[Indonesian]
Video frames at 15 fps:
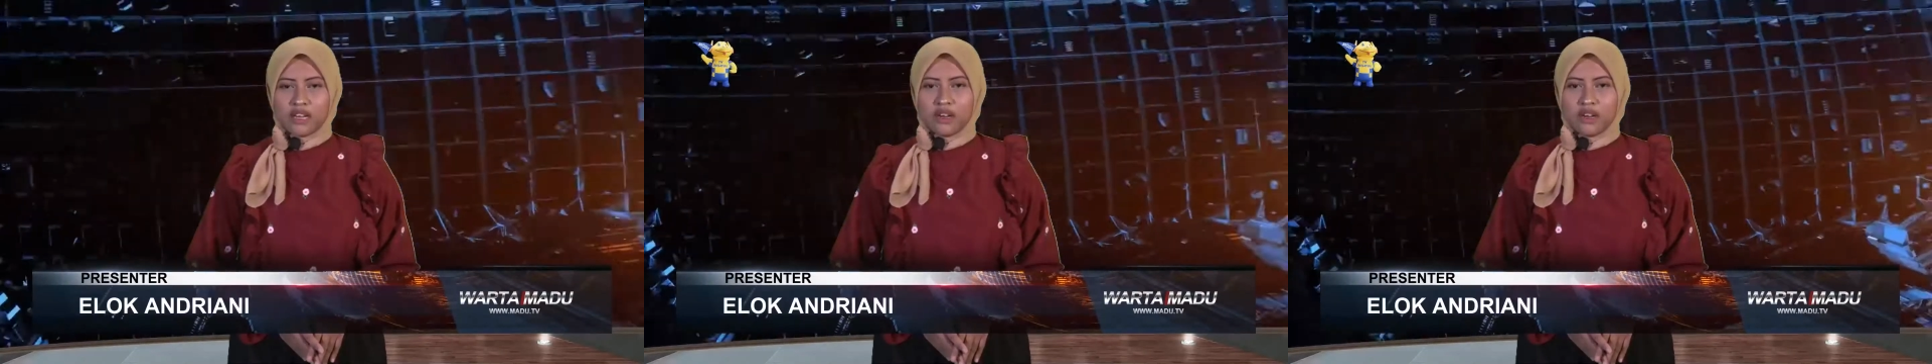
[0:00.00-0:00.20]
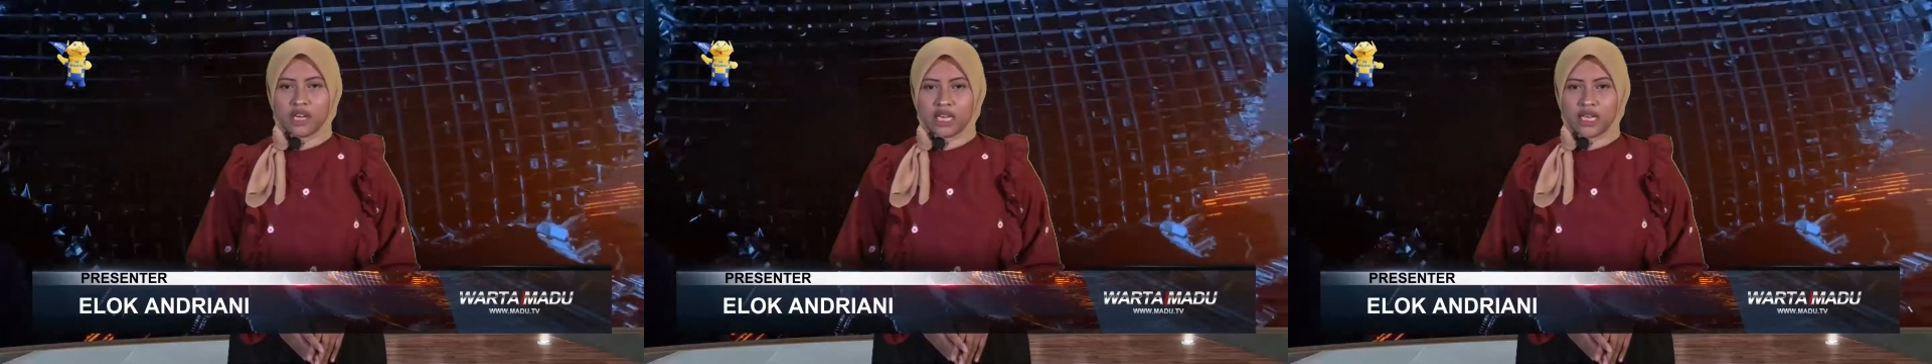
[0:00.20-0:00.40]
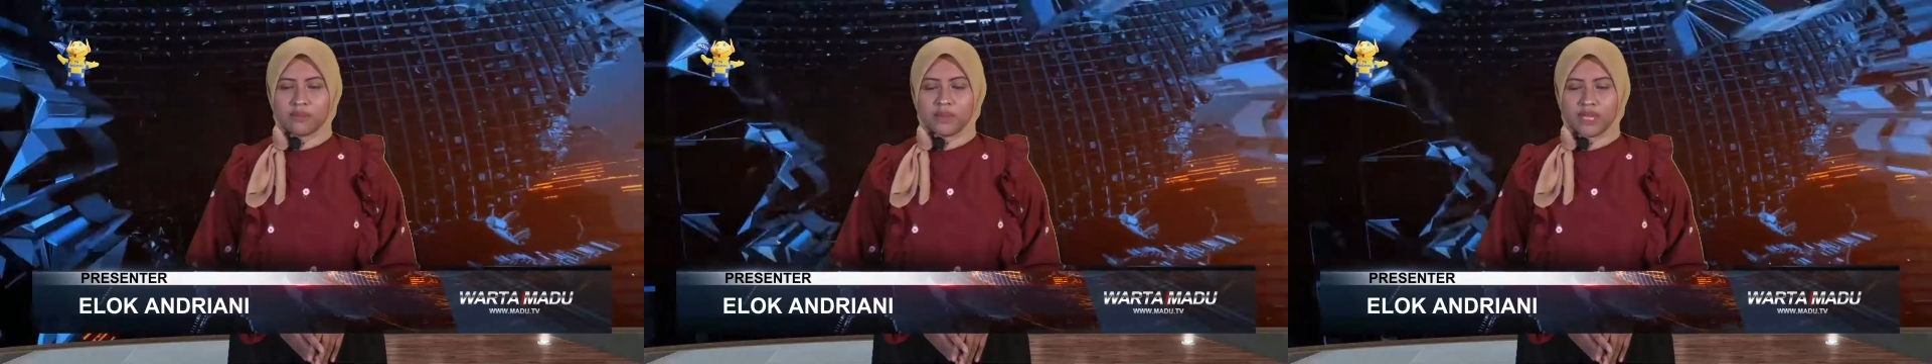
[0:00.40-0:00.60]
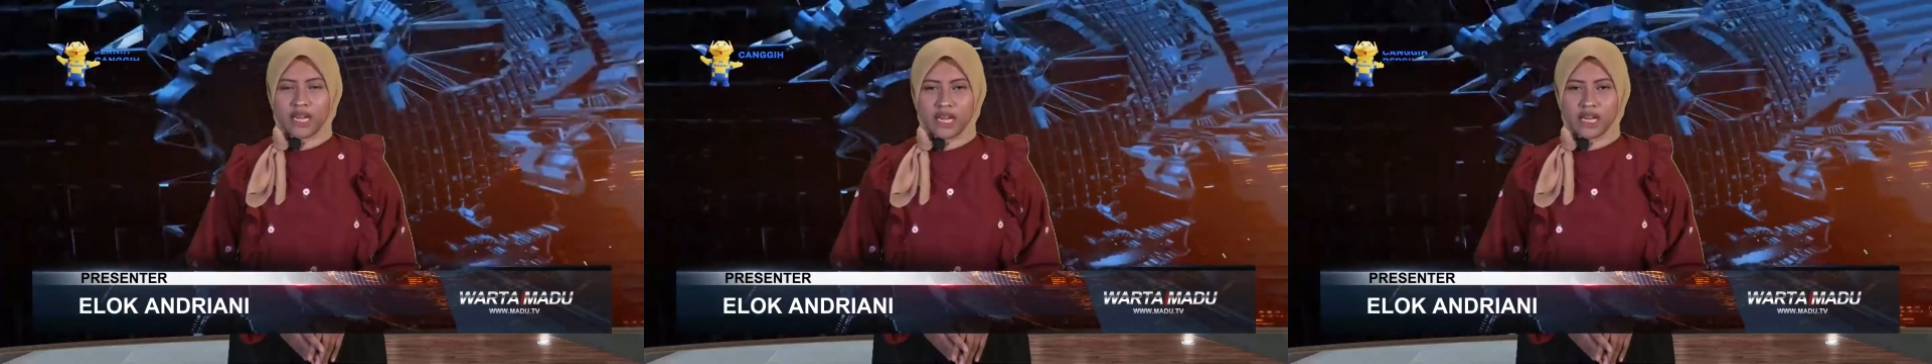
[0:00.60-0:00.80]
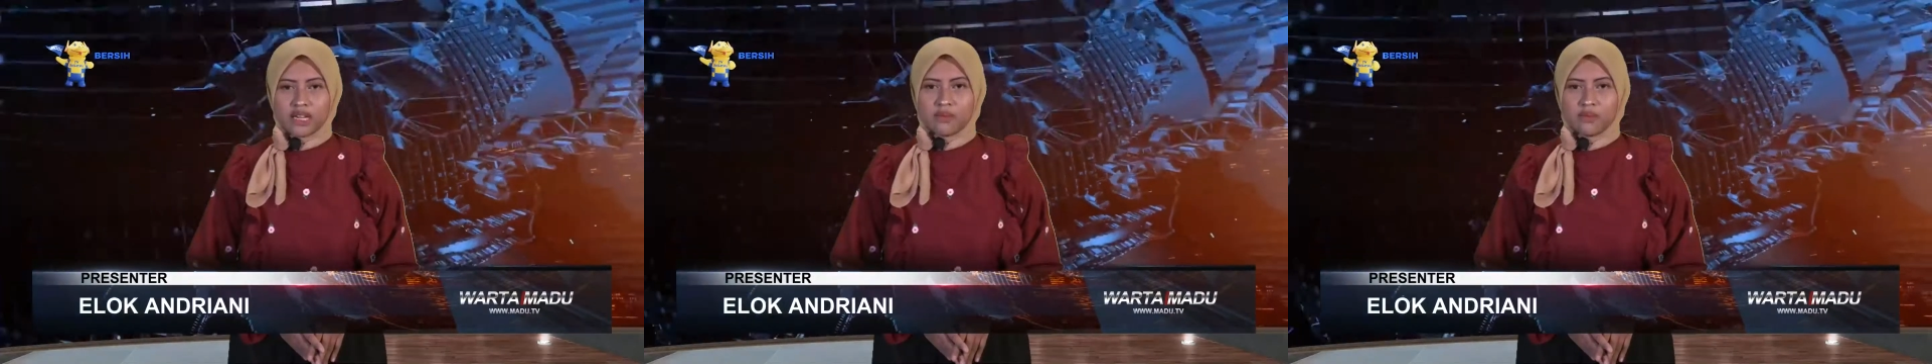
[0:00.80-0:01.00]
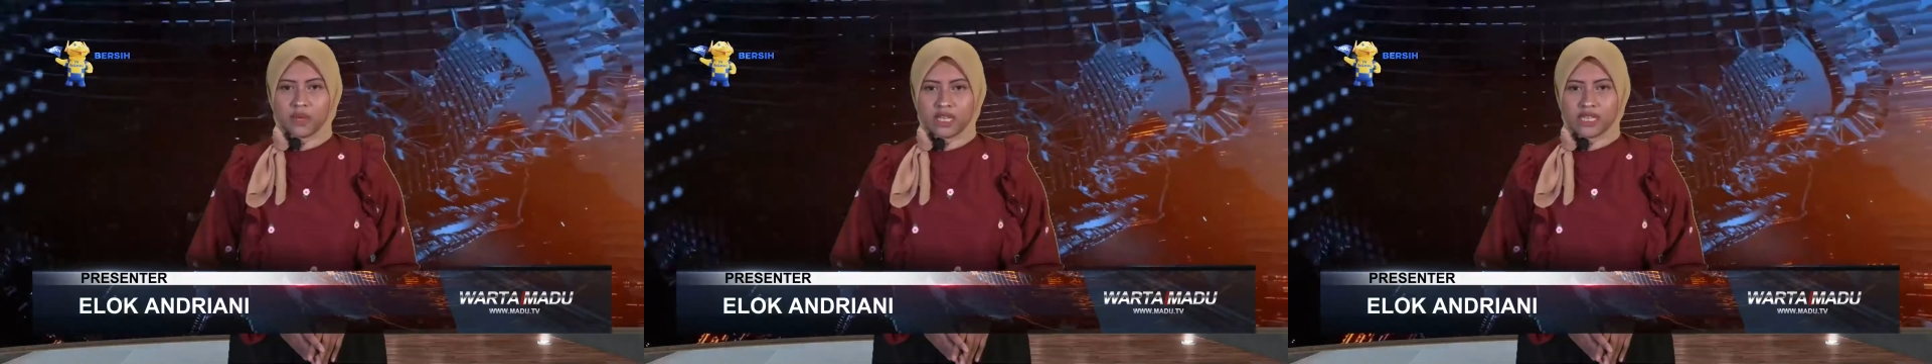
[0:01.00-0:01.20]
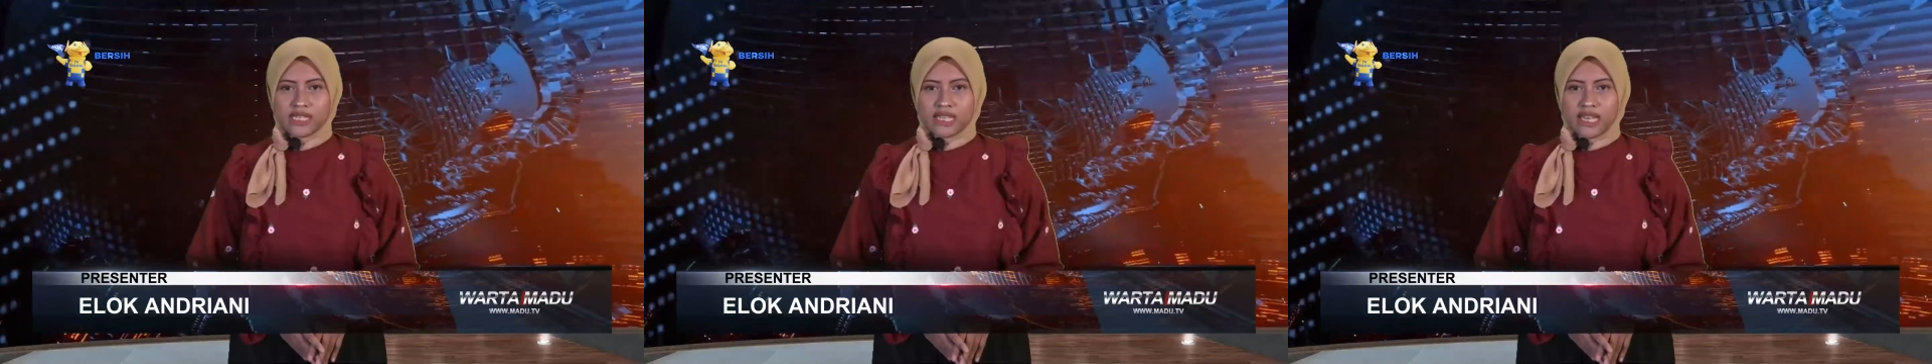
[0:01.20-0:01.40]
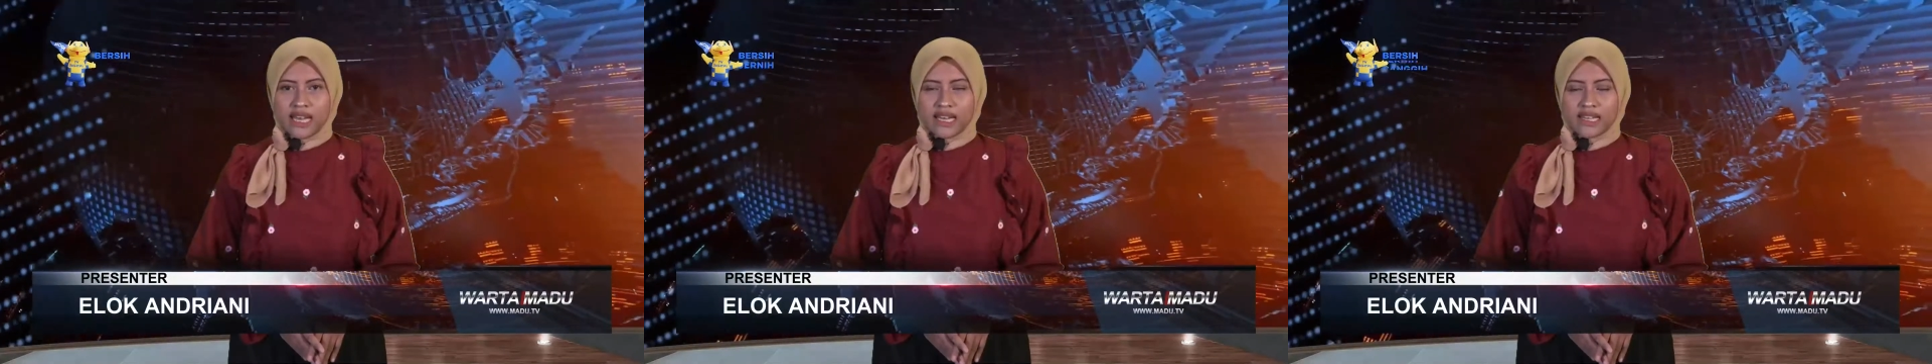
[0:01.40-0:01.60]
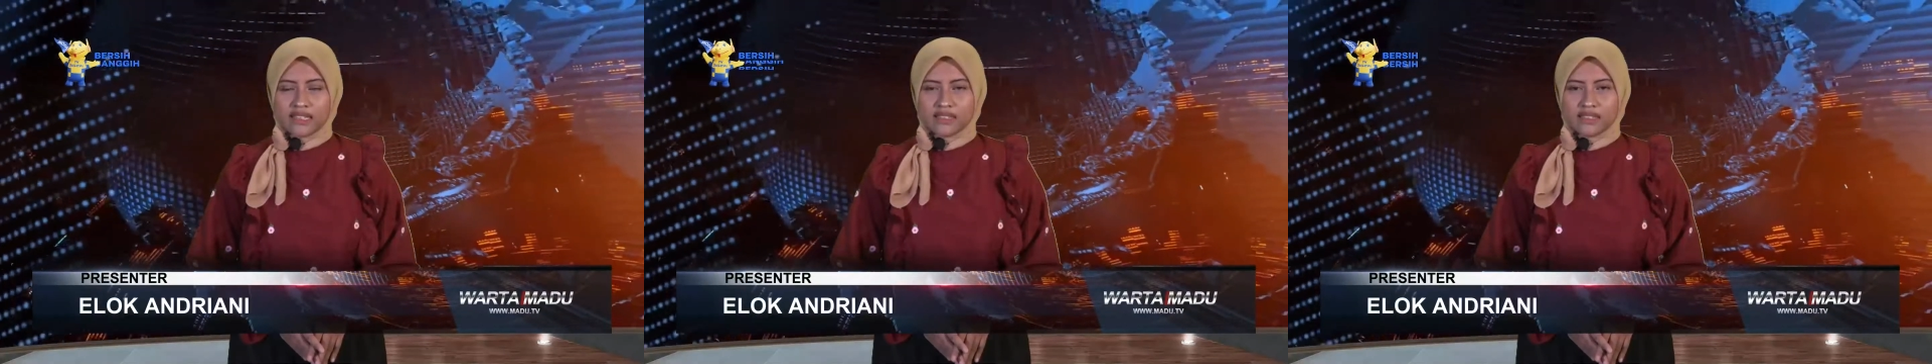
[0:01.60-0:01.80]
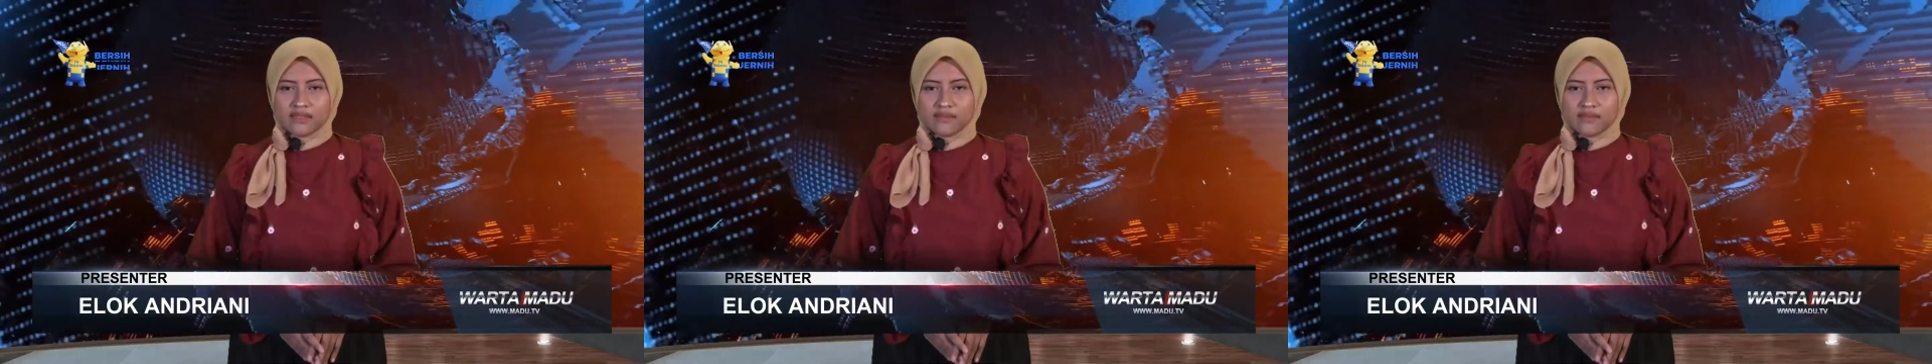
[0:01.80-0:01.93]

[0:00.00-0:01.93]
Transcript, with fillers: oleh pihak kepolisian.